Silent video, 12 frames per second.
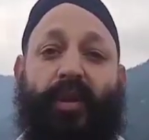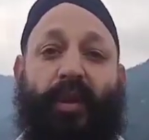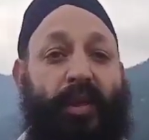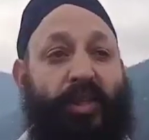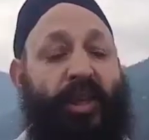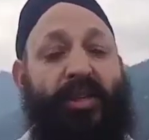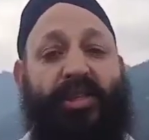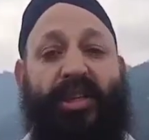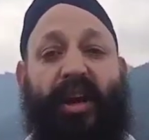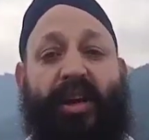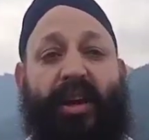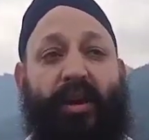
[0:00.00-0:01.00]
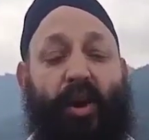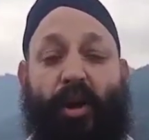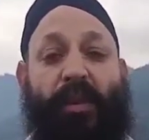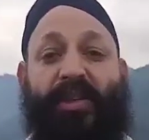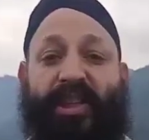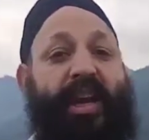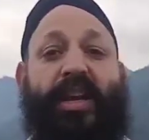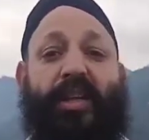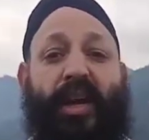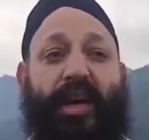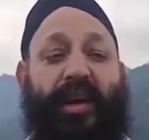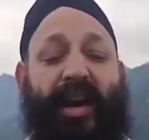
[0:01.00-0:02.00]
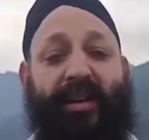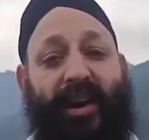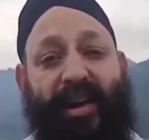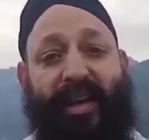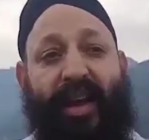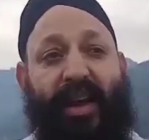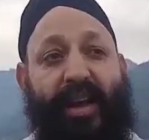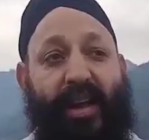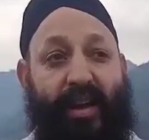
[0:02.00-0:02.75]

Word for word: किस तरह से आई और हमें यकीन नहीं था कि लाइट आएगी